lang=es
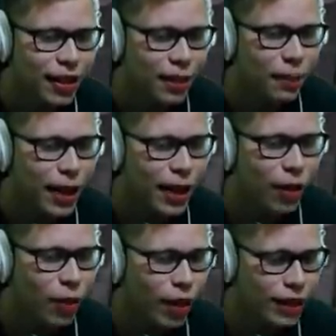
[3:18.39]
Para que lo
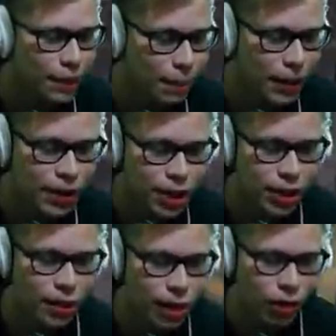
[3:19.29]
guachen, pinche
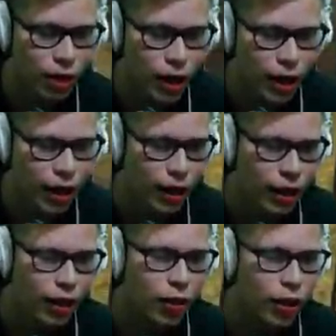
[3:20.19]
chamaco hacker.
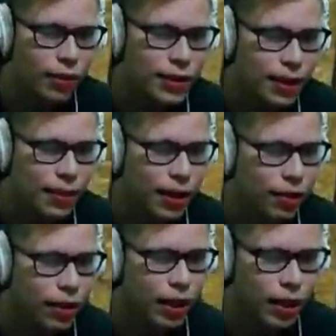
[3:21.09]
Lo revisé bien,
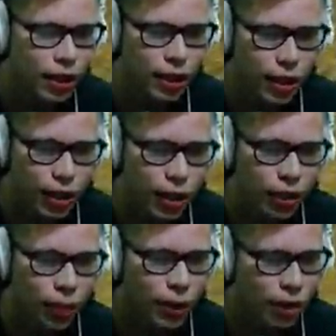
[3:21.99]
güey. Y yo,
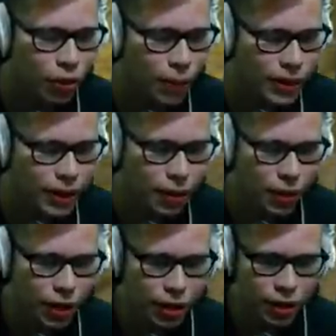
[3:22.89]
yo pensé, güey,
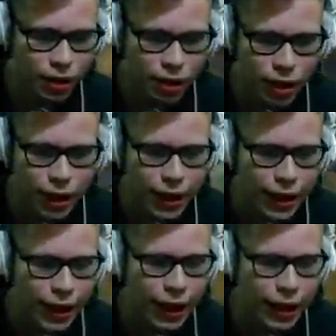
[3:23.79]

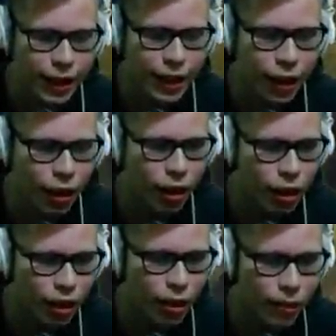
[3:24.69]
que, era.
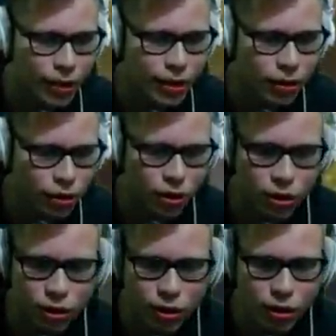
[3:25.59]
que había
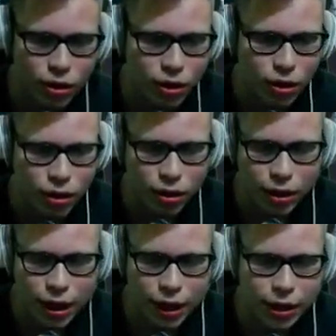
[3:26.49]
sido. que
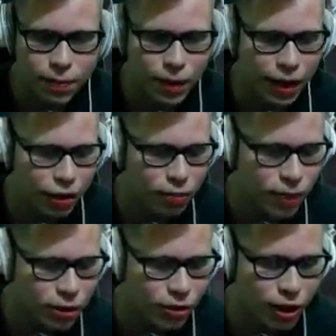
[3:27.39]
le disparé a dos
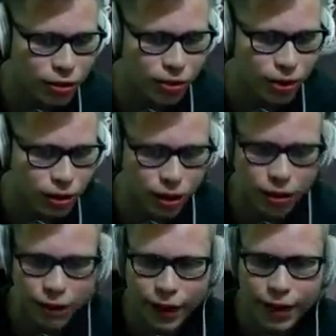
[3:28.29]
personas, güey.
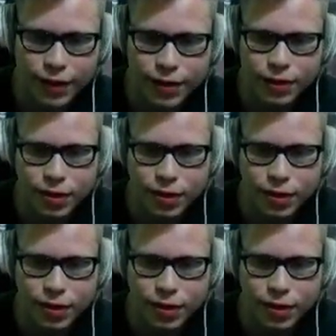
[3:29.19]
Diferentes.